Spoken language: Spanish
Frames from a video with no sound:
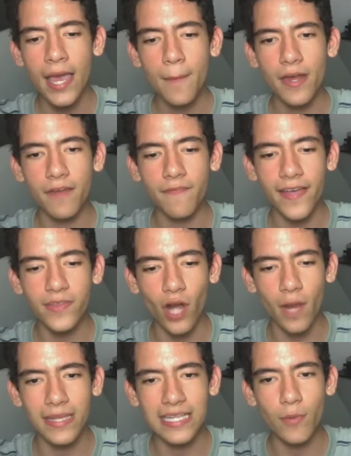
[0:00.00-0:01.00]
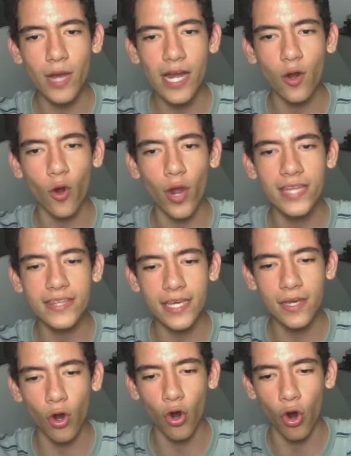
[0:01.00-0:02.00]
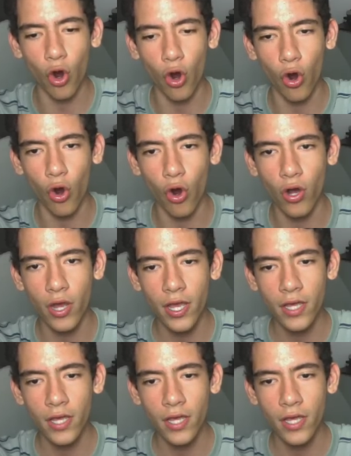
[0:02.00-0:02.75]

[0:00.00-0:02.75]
perfecto, ahora metemos el cohete, o oh, ojo, ojo,